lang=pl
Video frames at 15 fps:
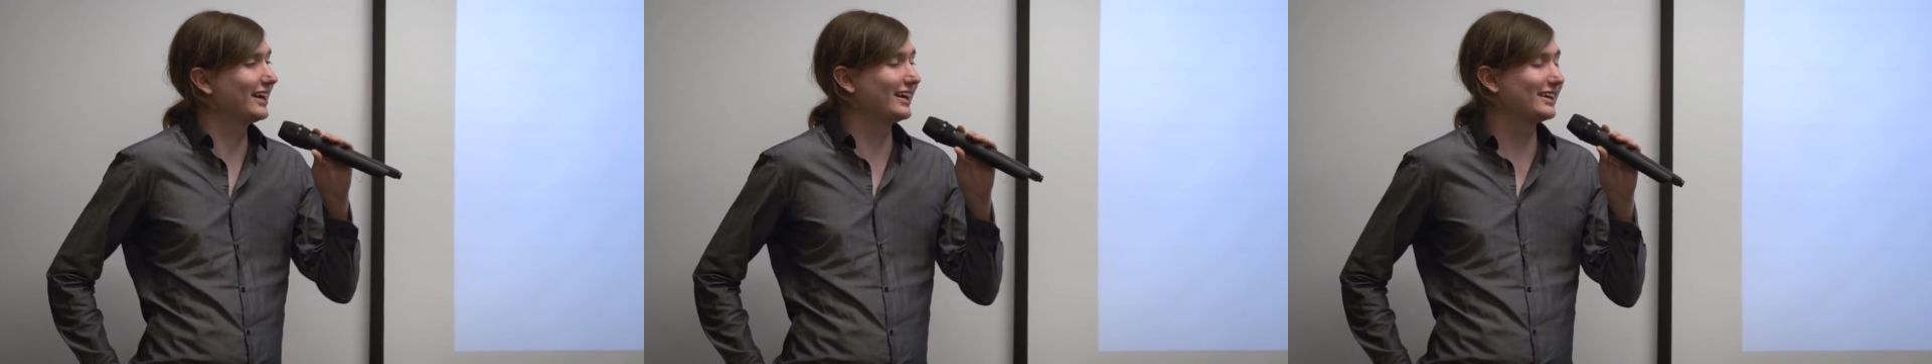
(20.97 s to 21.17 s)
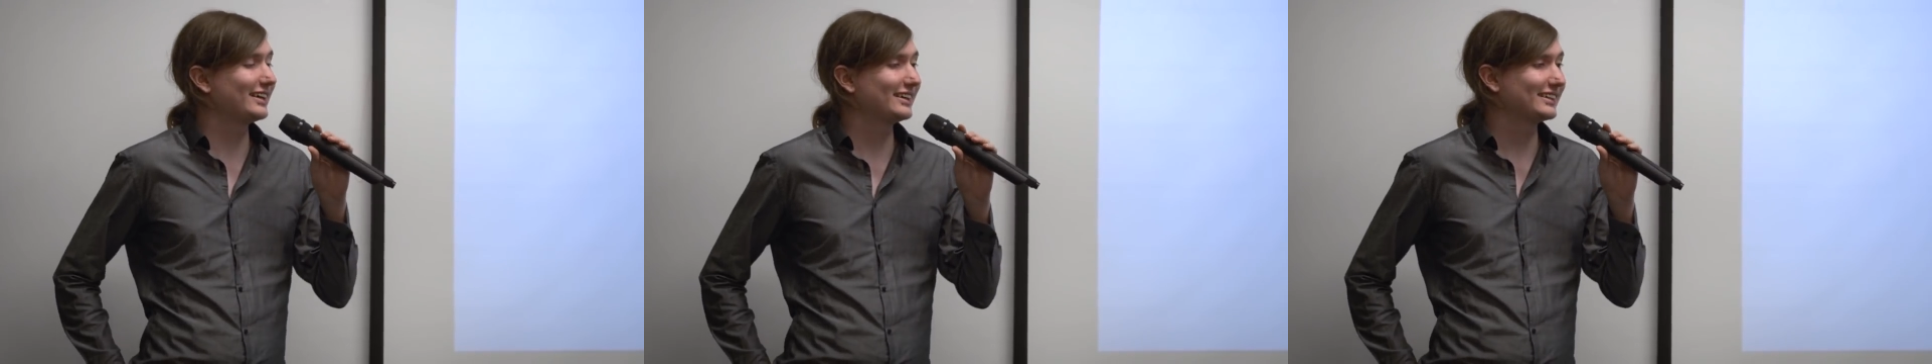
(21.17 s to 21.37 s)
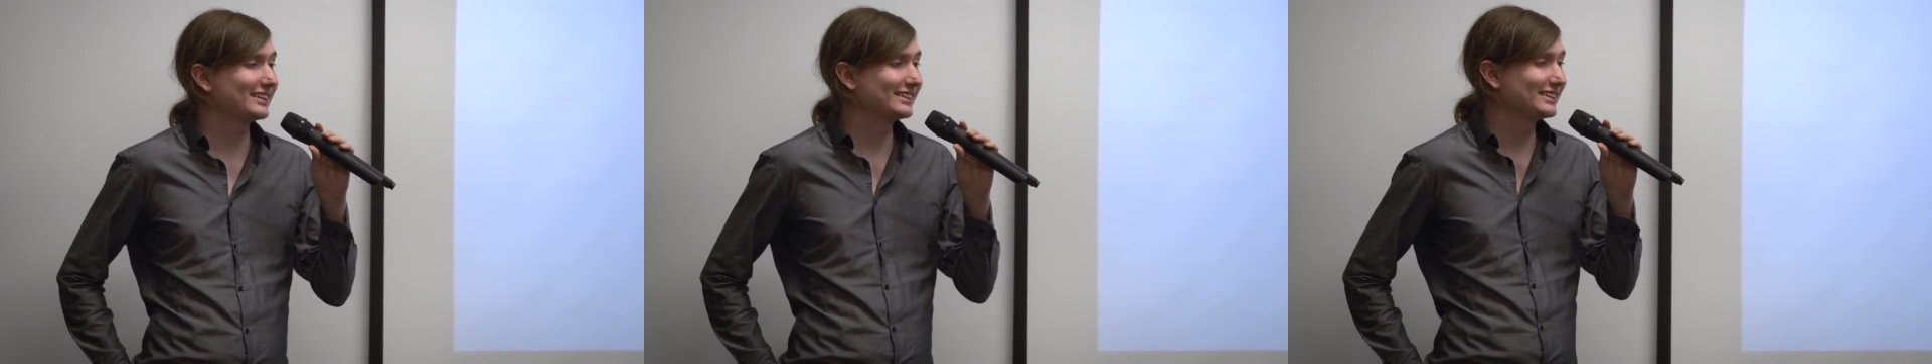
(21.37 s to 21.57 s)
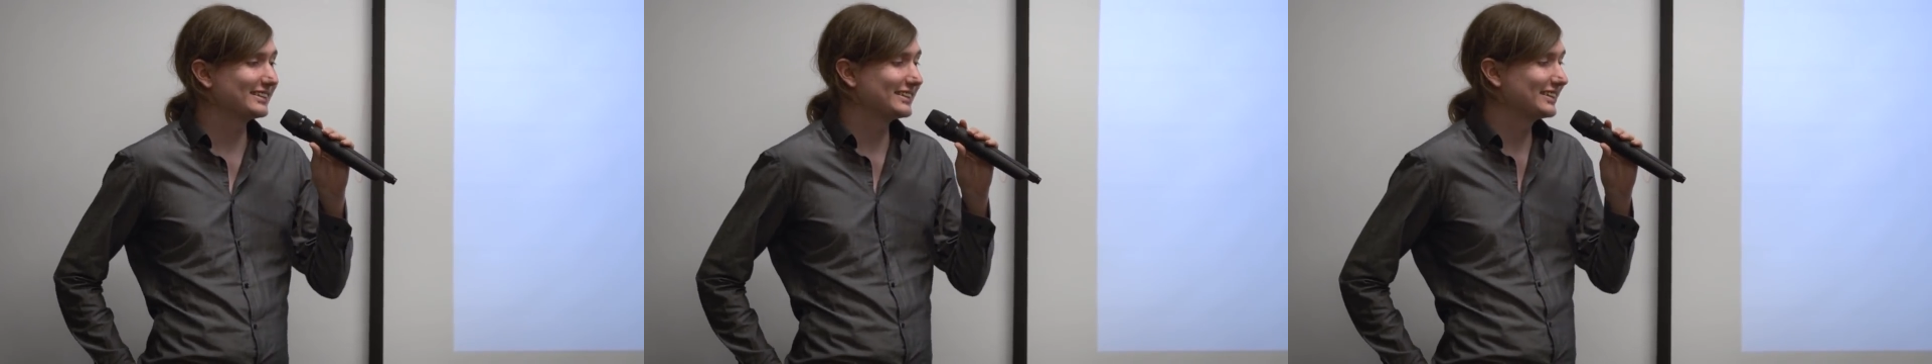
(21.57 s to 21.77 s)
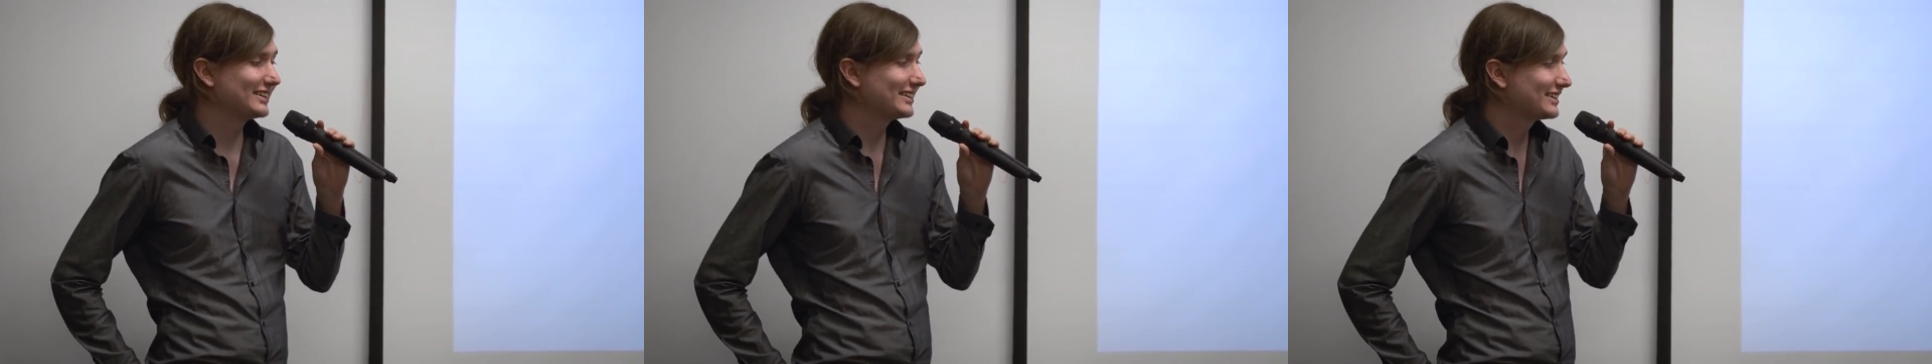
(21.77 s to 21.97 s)
E,
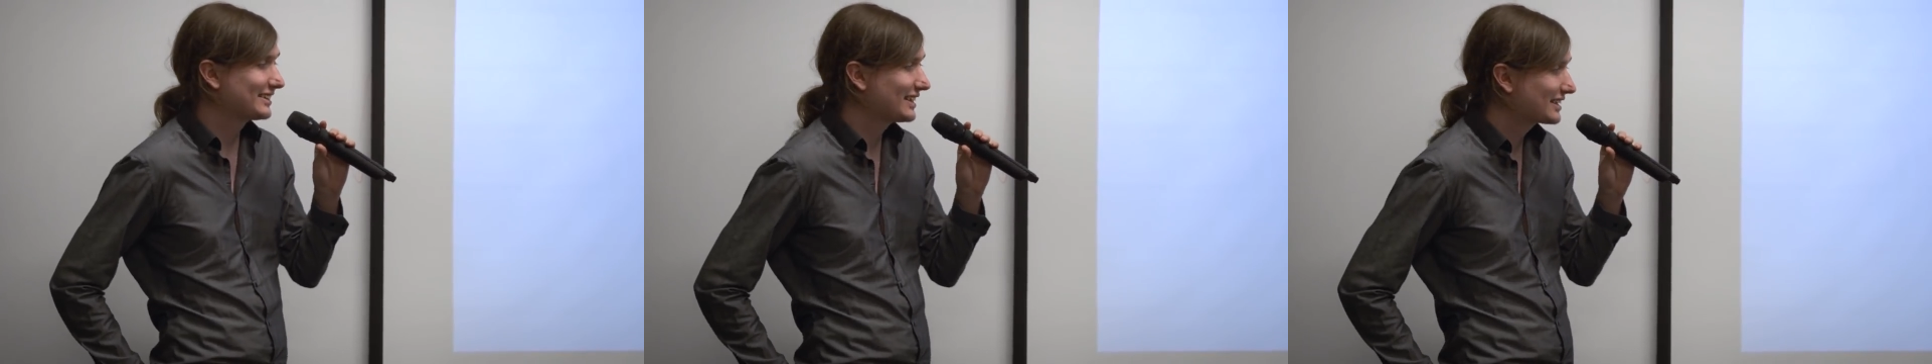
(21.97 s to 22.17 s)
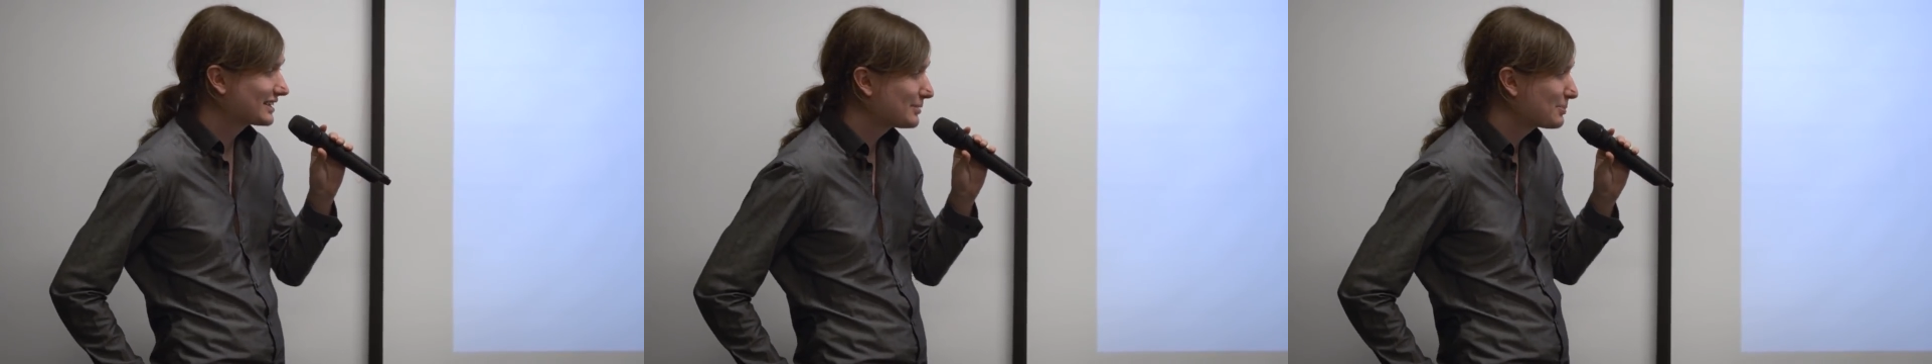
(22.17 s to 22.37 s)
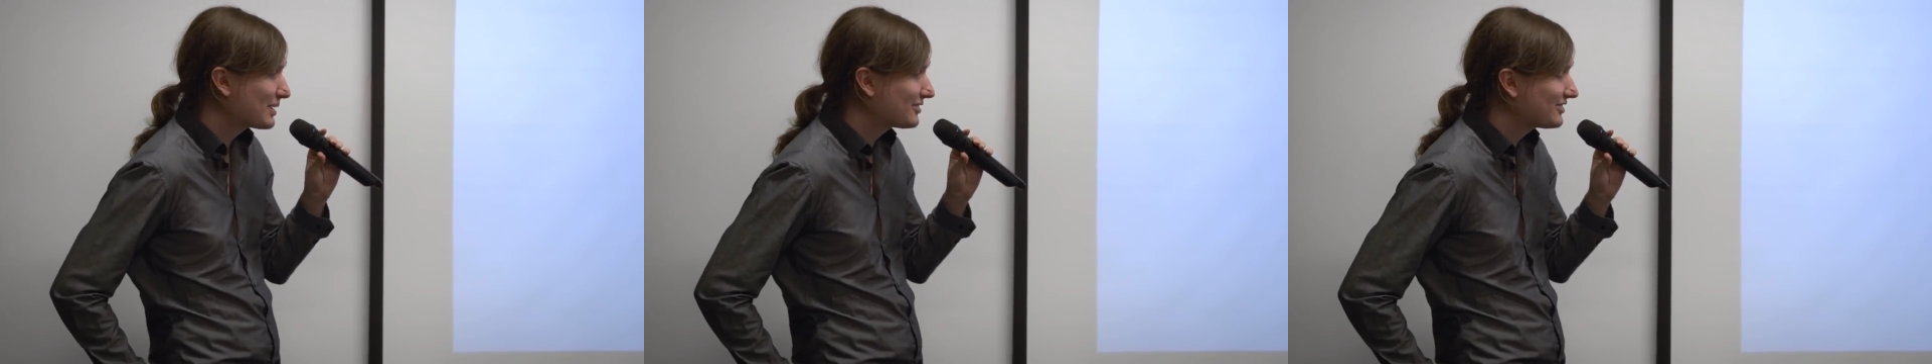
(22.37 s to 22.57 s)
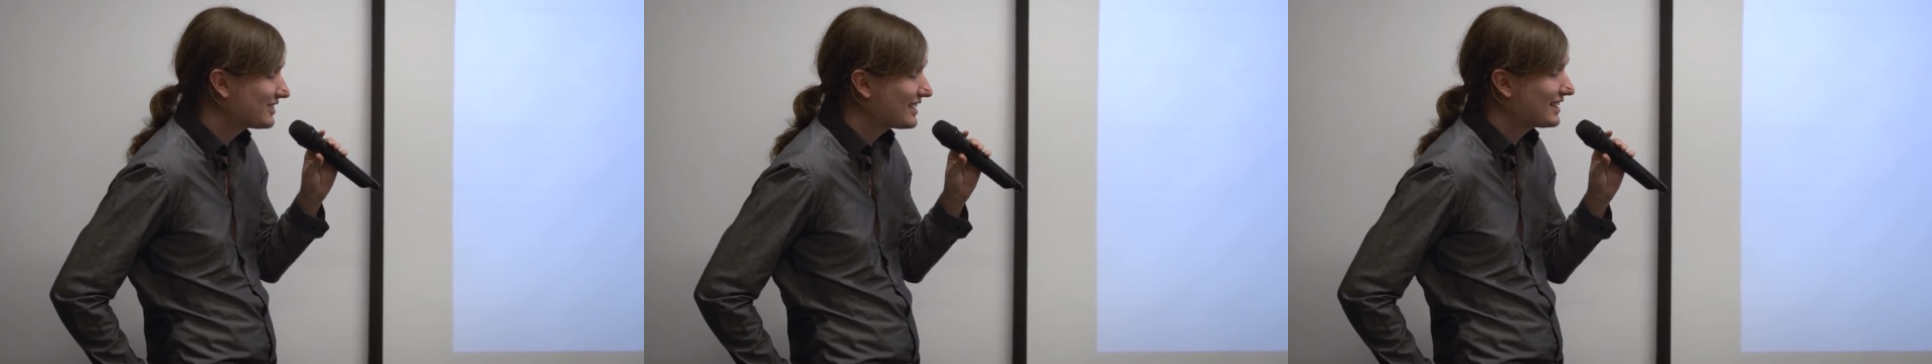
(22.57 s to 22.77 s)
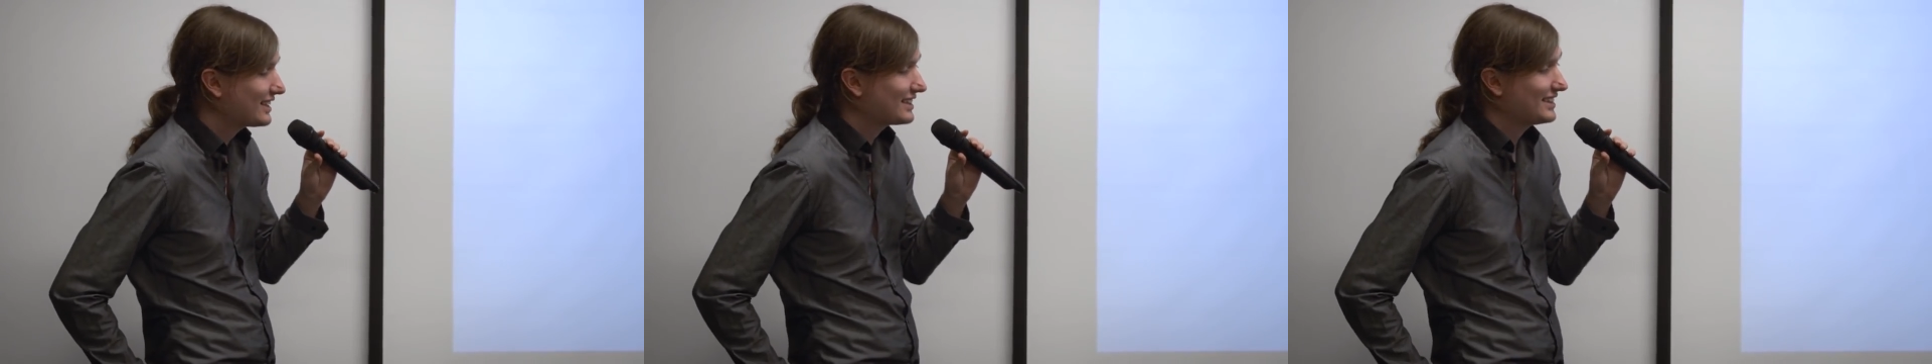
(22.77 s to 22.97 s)
tak
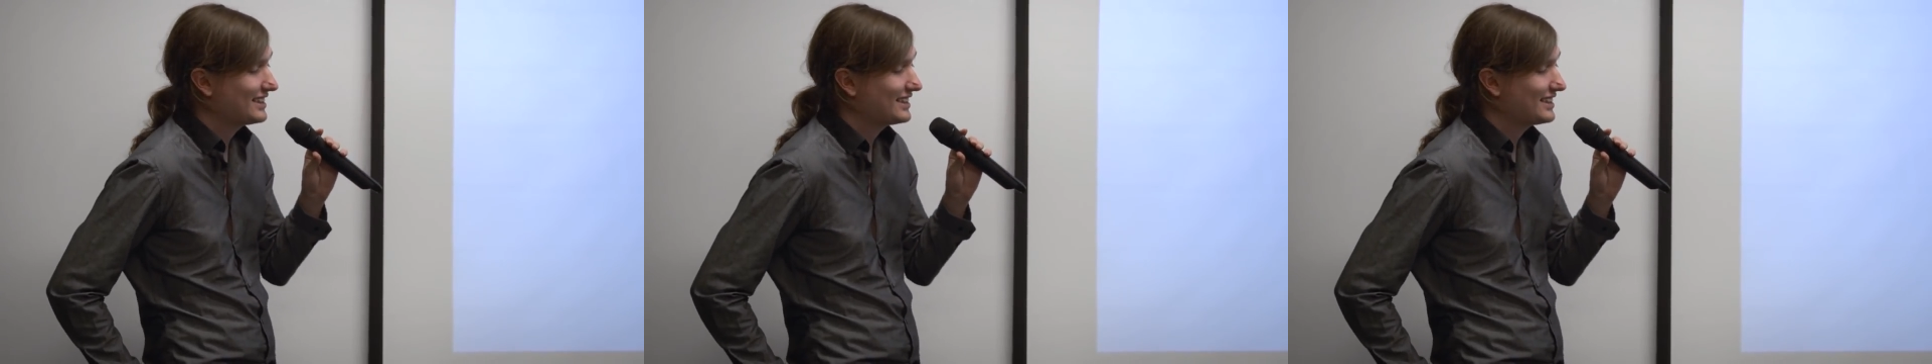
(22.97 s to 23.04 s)
naprawdę